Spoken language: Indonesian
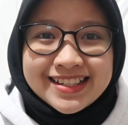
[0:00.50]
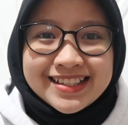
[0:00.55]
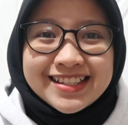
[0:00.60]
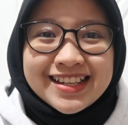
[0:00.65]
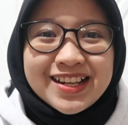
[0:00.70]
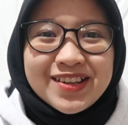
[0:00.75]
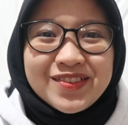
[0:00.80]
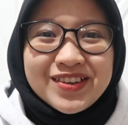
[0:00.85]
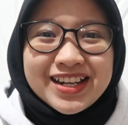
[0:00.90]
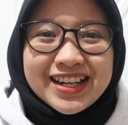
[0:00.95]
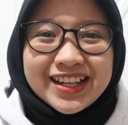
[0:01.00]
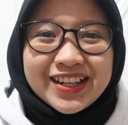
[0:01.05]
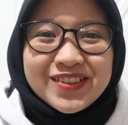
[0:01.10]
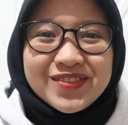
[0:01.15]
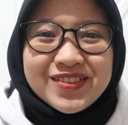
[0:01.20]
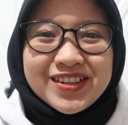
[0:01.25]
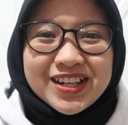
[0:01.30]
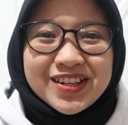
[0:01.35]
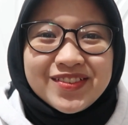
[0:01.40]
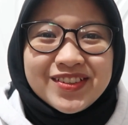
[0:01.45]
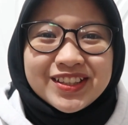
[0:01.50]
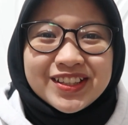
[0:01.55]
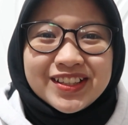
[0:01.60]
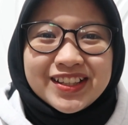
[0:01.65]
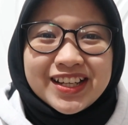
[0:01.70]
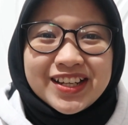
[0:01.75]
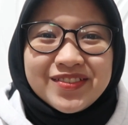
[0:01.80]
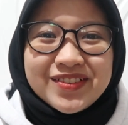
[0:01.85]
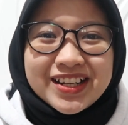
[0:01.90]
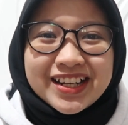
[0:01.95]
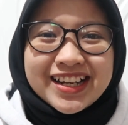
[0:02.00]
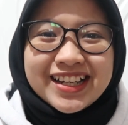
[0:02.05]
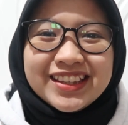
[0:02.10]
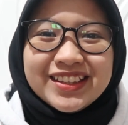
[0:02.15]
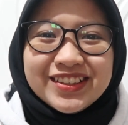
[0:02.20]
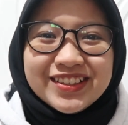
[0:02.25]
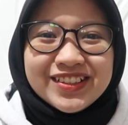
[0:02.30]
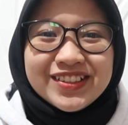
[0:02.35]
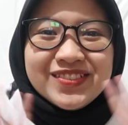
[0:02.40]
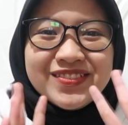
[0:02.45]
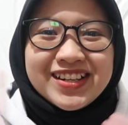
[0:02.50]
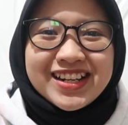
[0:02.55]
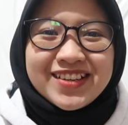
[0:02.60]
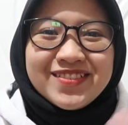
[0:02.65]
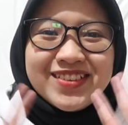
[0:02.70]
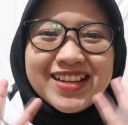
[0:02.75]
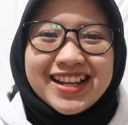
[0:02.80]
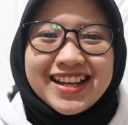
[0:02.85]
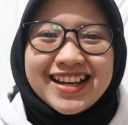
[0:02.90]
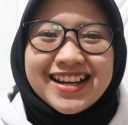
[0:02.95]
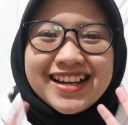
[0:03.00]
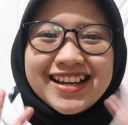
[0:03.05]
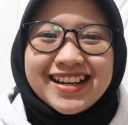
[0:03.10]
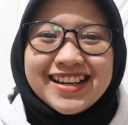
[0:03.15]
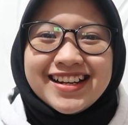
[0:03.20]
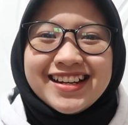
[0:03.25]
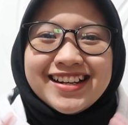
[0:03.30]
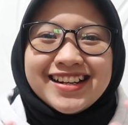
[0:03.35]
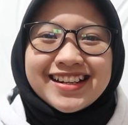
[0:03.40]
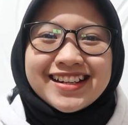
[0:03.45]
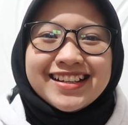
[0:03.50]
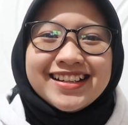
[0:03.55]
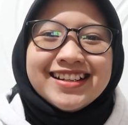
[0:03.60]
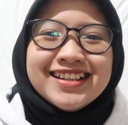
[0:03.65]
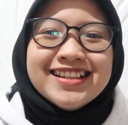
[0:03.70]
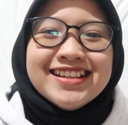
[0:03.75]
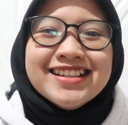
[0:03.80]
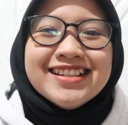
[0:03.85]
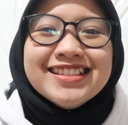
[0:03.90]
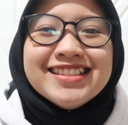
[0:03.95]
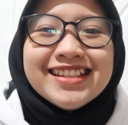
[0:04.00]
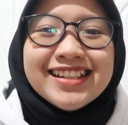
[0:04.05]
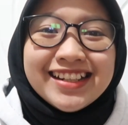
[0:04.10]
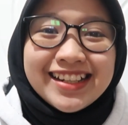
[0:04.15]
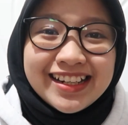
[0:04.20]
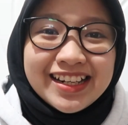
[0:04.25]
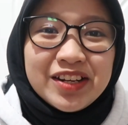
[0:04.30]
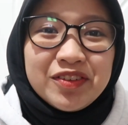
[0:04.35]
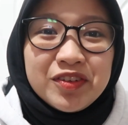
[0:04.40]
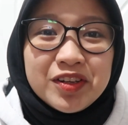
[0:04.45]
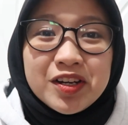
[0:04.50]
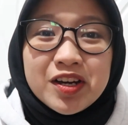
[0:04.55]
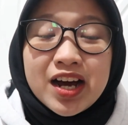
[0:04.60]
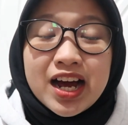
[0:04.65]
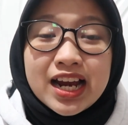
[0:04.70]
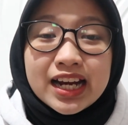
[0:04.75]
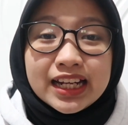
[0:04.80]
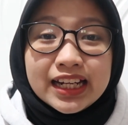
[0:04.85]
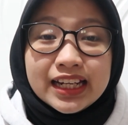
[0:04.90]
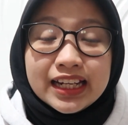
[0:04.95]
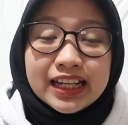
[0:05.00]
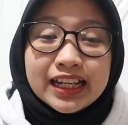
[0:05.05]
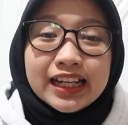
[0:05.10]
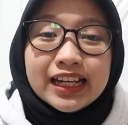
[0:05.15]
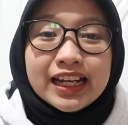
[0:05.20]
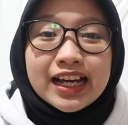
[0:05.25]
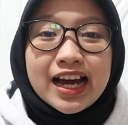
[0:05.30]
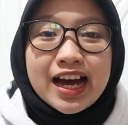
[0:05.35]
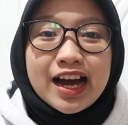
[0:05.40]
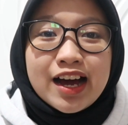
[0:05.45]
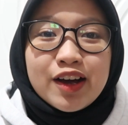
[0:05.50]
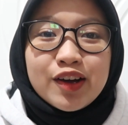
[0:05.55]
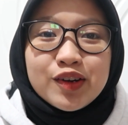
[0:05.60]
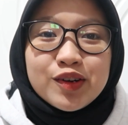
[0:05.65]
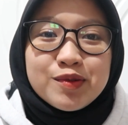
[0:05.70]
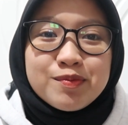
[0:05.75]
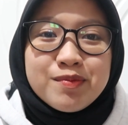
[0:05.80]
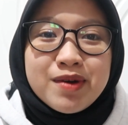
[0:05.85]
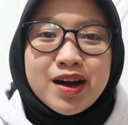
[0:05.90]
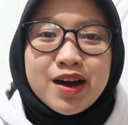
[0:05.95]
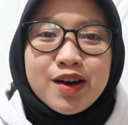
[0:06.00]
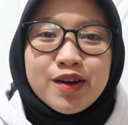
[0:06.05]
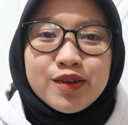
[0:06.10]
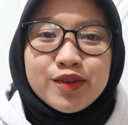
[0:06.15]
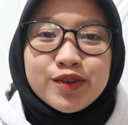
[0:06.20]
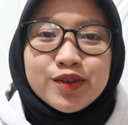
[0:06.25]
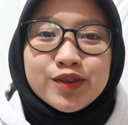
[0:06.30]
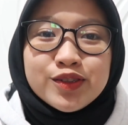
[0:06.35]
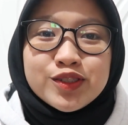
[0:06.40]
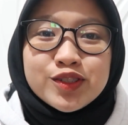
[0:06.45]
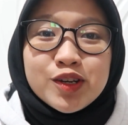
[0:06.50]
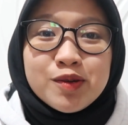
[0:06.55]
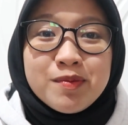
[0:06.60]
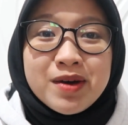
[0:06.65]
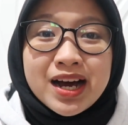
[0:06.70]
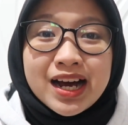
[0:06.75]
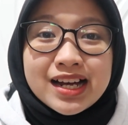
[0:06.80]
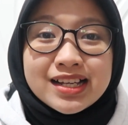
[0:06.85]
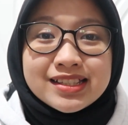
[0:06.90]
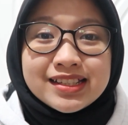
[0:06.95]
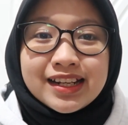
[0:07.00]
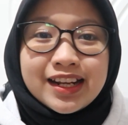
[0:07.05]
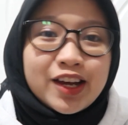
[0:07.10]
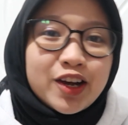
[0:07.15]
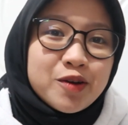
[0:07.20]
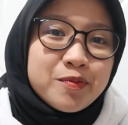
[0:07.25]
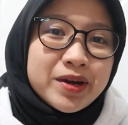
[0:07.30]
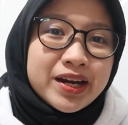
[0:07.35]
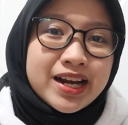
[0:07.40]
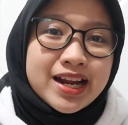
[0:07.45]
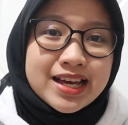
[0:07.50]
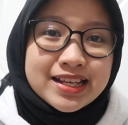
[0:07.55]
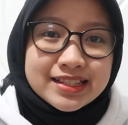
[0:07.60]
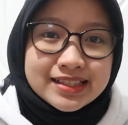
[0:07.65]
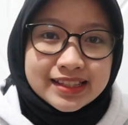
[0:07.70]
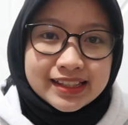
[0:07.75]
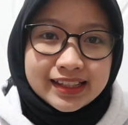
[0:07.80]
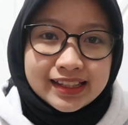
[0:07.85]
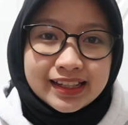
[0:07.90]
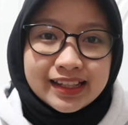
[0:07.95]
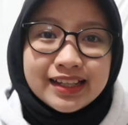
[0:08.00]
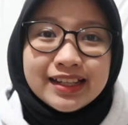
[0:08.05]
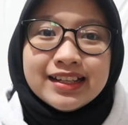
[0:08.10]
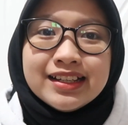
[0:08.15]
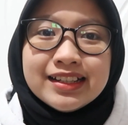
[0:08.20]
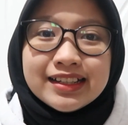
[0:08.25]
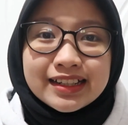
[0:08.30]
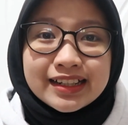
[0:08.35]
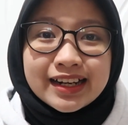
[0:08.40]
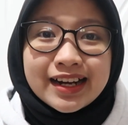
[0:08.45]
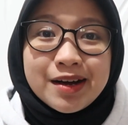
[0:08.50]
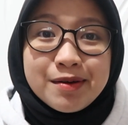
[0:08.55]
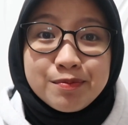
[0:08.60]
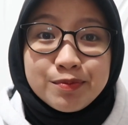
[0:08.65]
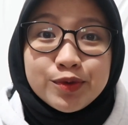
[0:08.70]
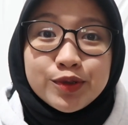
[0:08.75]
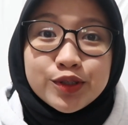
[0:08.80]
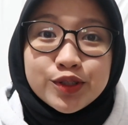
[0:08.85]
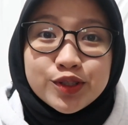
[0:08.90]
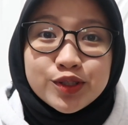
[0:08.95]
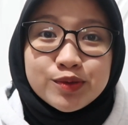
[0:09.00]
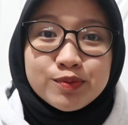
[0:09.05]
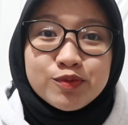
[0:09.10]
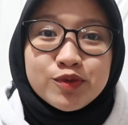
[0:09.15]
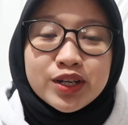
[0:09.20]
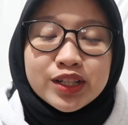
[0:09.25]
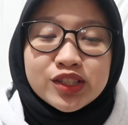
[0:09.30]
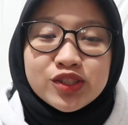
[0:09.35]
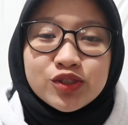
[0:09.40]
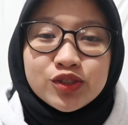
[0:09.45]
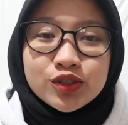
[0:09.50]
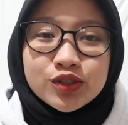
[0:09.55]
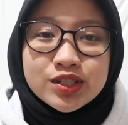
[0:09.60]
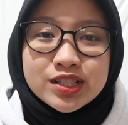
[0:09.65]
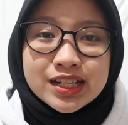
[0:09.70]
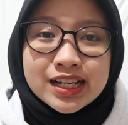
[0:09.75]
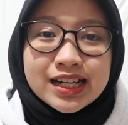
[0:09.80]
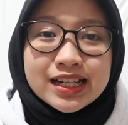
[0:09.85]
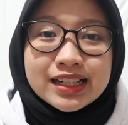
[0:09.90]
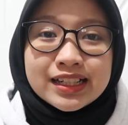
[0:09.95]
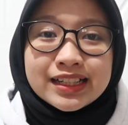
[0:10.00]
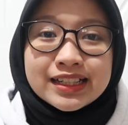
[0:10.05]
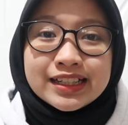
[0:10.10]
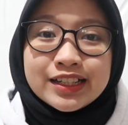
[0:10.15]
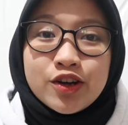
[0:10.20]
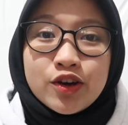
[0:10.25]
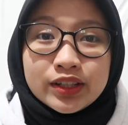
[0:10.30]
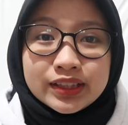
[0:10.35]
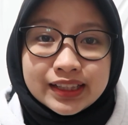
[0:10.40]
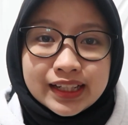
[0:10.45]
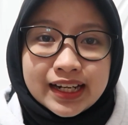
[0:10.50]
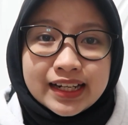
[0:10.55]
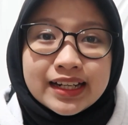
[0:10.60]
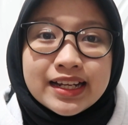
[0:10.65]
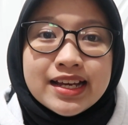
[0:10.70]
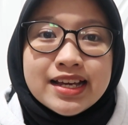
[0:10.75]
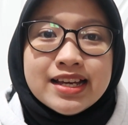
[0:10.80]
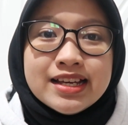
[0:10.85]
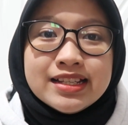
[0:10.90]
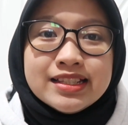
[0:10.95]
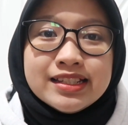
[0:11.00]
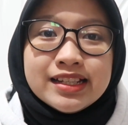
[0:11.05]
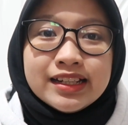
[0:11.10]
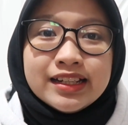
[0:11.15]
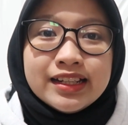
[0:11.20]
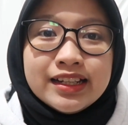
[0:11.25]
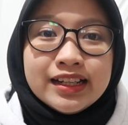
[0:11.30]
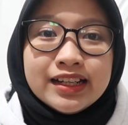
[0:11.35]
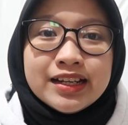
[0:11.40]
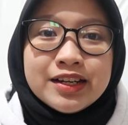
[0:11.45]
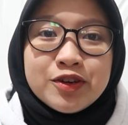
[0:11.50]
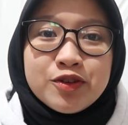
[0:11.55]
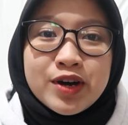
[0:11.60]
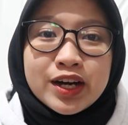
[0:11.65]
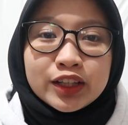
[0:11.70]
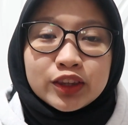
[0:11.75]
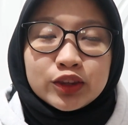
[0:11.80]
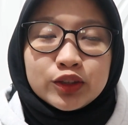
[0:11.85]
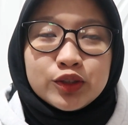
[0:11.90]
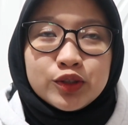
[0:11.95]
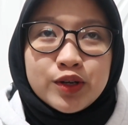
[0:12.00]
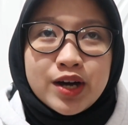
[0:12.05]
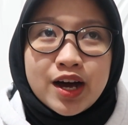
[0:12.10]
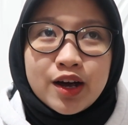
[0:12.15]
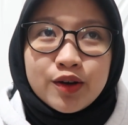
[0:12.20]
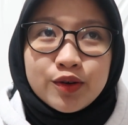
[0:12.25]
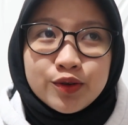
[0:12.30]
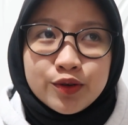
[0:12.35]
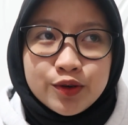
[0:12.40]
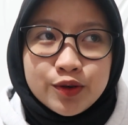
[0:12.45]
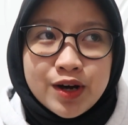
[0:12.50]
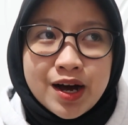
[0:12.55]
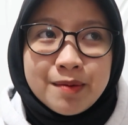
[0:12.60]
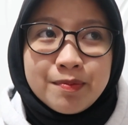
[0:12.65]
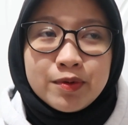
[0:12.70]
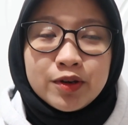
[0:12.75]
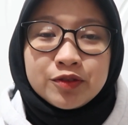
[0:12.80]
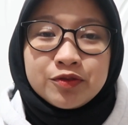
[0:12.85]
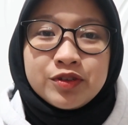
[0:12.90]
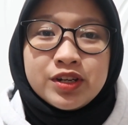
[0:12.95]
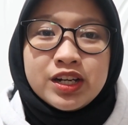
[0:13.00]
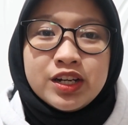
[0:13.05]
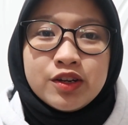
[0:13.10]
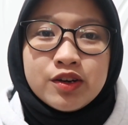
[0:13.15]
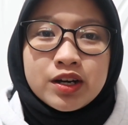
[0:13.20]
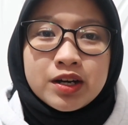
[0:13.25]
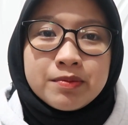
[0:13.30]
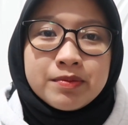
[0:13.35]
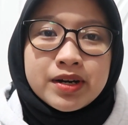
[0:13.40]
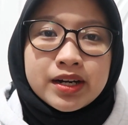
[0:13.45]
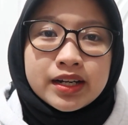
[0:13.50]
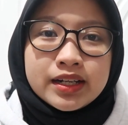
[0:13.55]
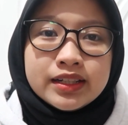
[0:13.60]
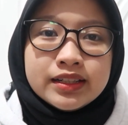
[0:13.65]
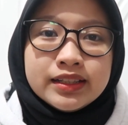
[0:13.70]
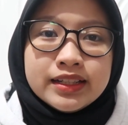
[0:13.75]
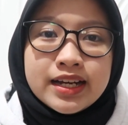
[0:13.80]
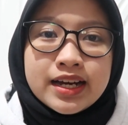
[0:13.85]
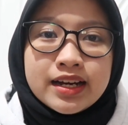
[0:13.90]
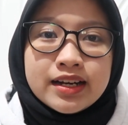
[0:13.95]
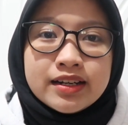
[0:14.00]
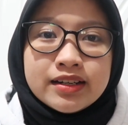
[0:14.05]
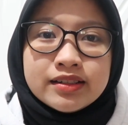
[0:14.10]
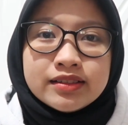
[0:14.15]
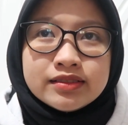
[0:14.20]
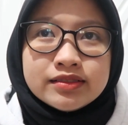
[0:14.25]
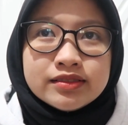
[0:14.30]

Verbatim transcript: Assalamualaikum warahmatullahi wabarakatuh Marabar Jadi di video kali ini aku mau coba kasih rekomendasi kampus buat jurusan kedokteran Jadi waktu aku upload video kemarin yang